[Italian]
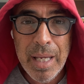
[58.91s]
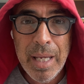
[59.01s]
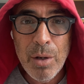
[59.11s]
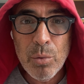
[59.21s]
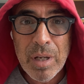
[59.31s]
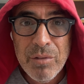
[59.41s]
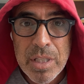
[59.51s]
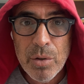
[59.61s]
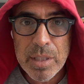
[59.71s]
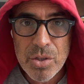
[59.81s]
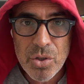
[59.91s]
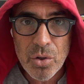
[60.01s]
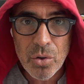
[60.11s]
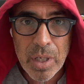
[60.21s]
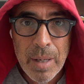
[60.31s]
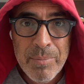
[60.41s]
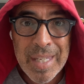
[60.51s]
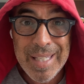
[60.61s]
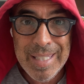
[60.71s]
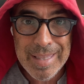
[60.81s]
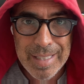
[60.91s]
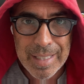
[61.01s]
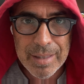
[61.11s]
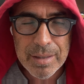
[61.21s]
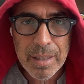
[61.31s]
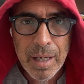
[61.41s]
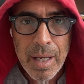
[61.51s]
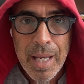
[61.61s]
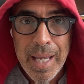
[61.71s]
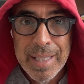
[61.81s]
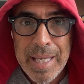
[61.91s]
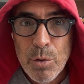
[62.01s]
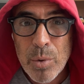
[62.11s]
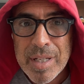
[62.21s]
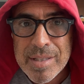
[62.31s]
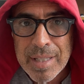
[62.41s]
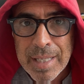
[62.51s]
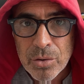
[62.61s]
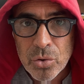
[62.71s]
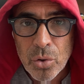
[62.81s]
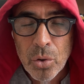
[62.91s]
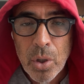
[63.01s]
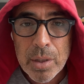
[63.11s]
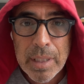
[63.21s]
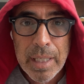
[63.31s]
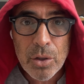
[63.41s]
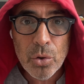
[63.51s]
È una video lezione in diretta ed è un estratto delle